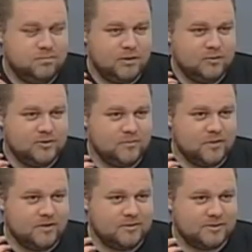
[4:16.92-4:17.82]
Получим
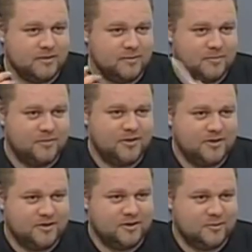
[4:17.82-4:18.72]
право с камерой
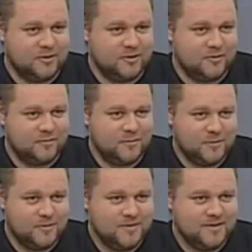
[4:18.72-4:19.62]
прийти на эту тренировку?
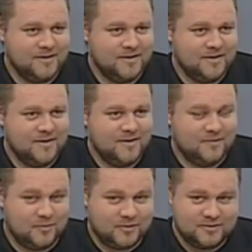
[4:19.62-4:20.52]
С удовольствием.
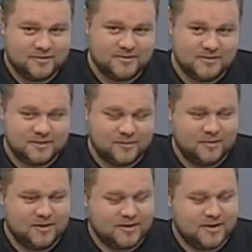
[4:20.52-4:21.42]
Ну, это на самом
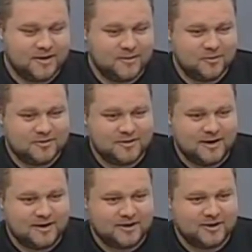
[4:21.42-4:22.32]
деле как анонс
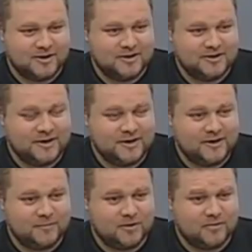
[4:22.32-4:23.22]
для наших
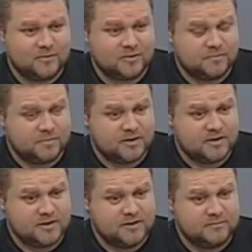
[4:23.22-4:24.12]
телезрителей, потому что про
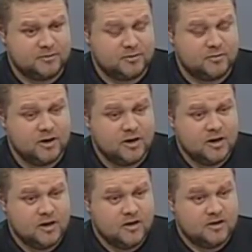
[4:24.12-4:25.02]
хоккей с мячом,
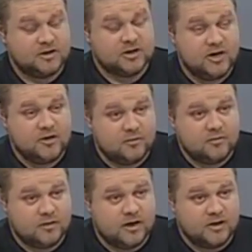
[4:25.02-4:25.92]
к
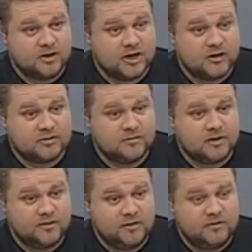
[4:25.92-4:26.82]
сожалению, на нижегородском
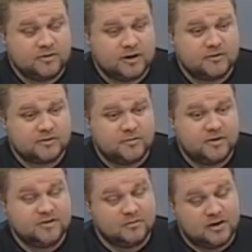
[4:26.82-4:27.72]
телевидении, в нижегородской
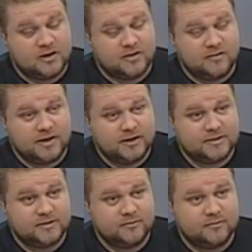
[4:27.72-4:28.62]
прессе мало говорится.